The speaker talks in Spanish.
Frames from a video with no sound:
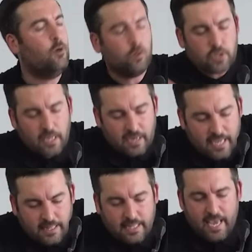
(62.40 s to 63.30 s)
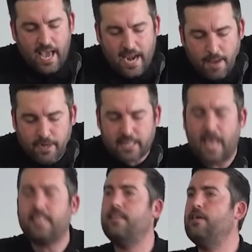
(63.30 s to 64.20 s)
no se rinde a la
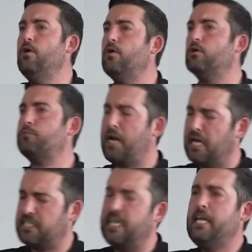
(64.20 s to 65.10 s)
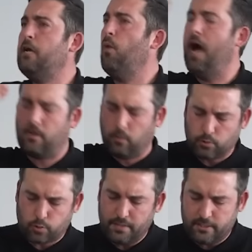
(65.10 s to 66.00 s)
verdad de Dios para seguir igual con
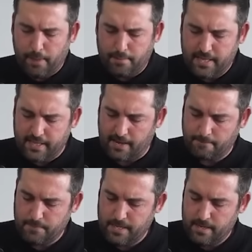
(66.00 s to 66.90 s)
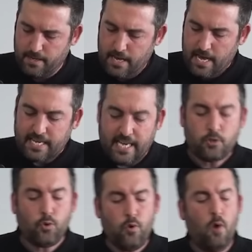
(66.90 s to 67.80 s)
su misma vida. Y
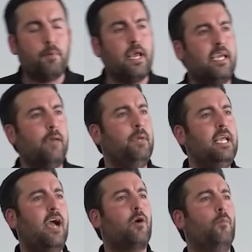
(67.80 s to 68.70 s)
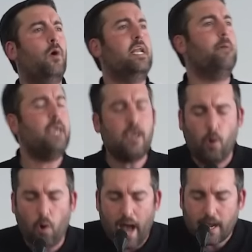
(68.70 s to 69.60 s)
es un hombre que mira como
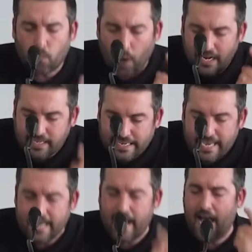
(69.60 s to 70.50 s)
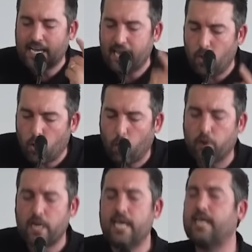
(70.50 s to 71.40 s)
enemigo a cualquiera que lo
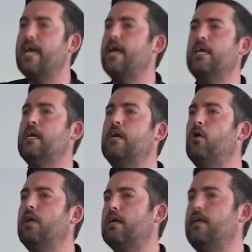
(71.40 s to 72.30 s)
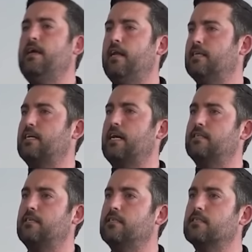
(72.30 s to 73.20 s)
corrige y que no le ríe las
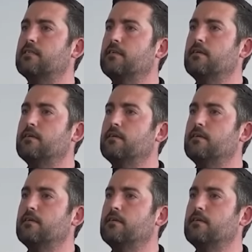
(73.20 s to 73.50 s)
gracias.